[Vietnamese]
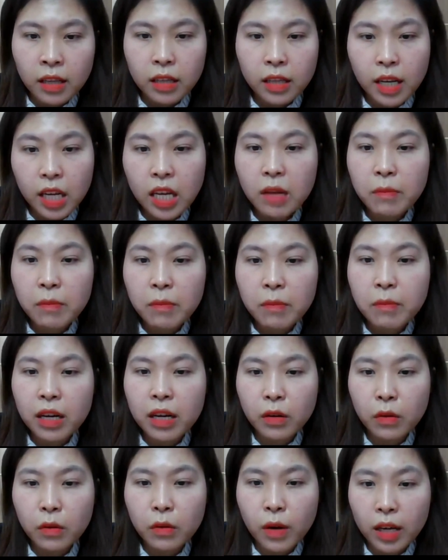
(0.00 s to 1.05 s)
tức là khi mà
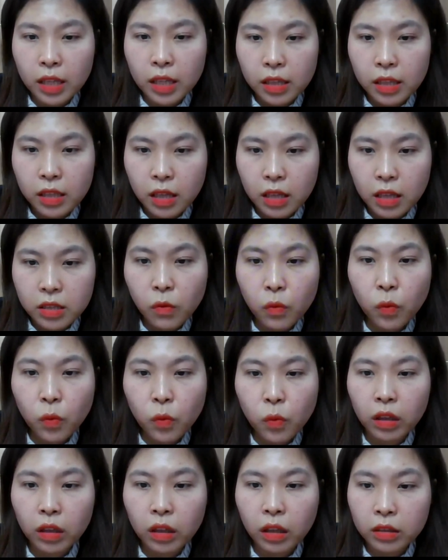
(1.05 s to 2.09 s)
lợi khuẩn uh,
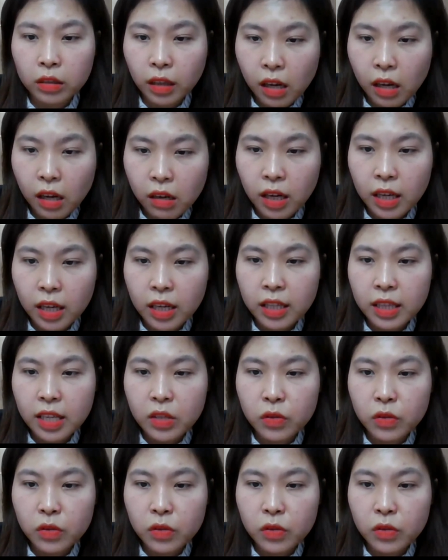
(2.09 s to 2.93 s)
trong ruột được tăng cường ấy,